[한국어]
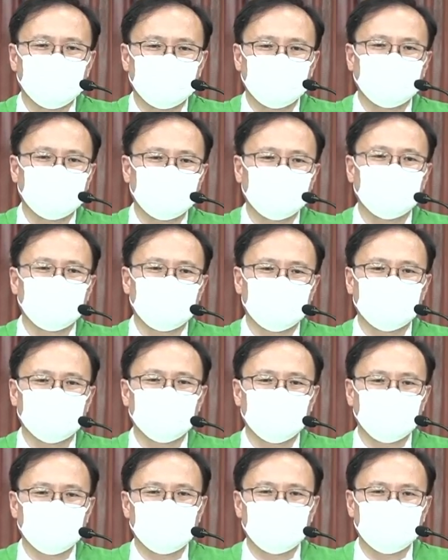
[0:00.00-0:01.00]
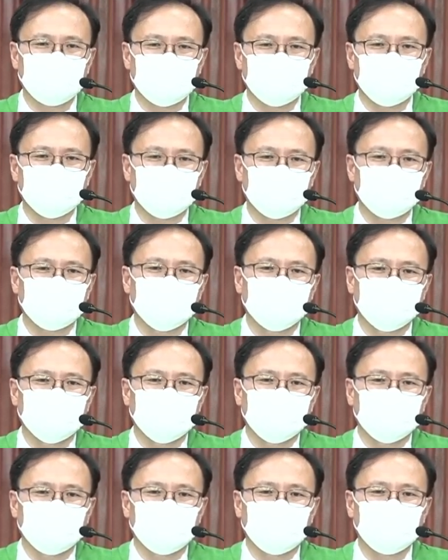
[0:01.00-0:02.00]
자는 것이 무엇인지
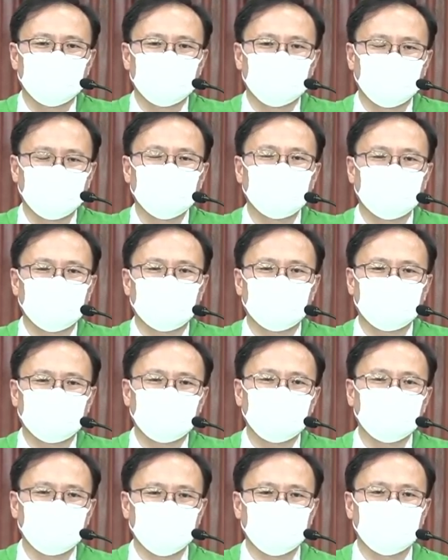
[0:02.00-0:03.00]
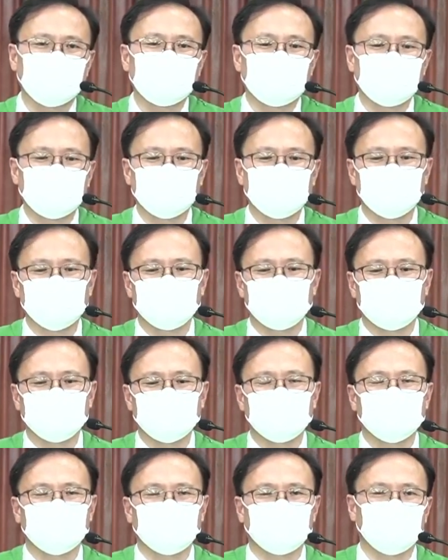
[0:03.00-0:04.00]
또 졸다가 어떤 일이 일어나는지에 대한
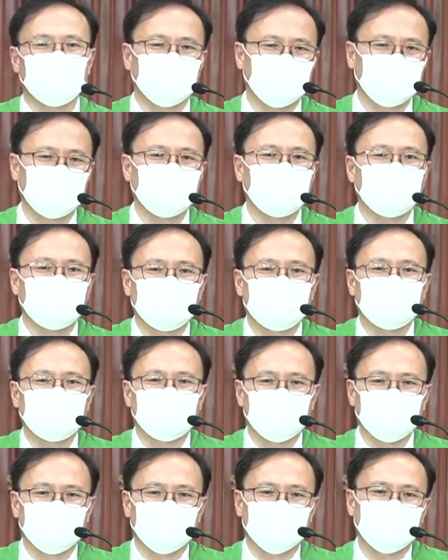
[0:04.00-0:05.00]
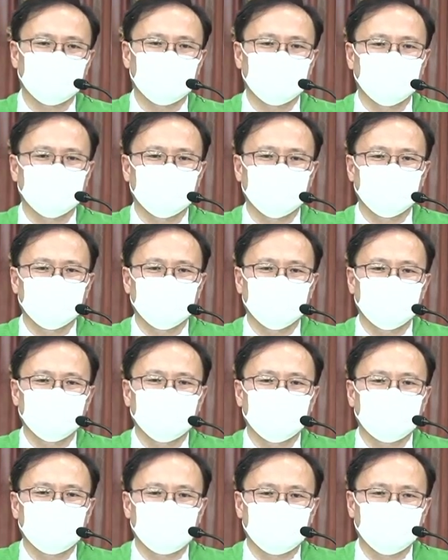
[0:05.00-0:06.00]
생각도 못할 것입니다.
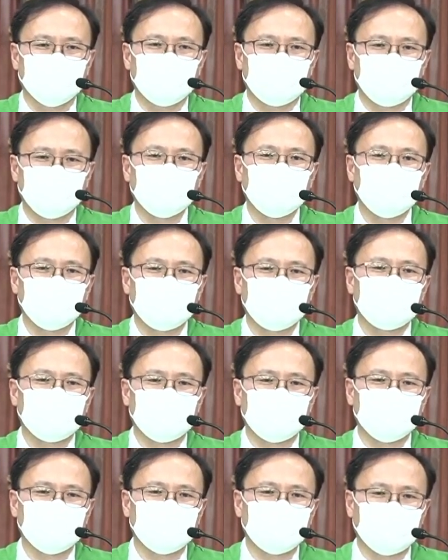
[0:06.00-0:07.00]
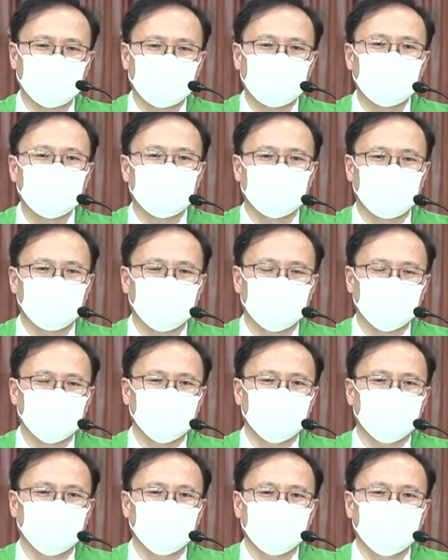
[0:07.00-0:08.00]
내가 종이라는 사실을 알아야만
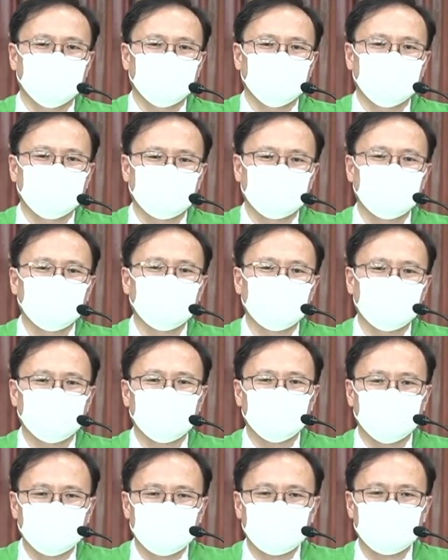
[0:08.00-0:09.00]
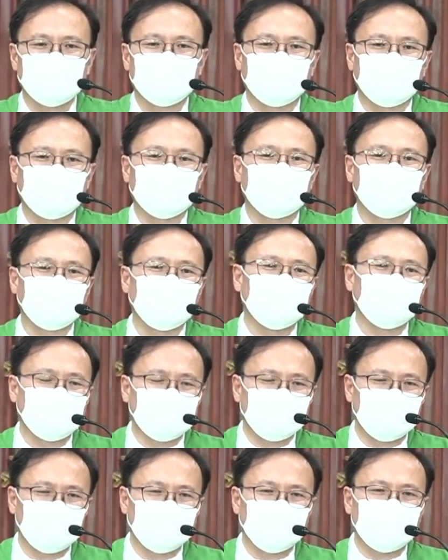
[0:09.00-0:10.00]
우리는 깨어서 주인을
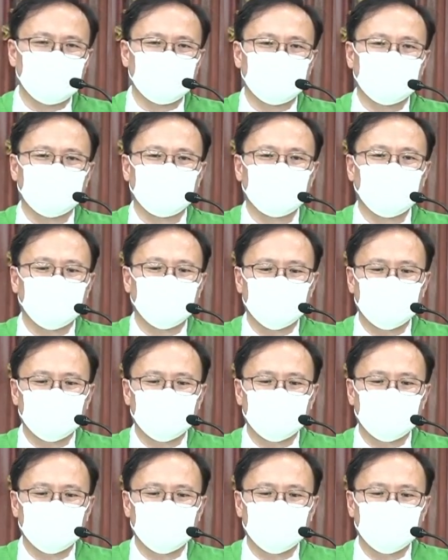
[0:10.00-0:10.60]
기다릴 수가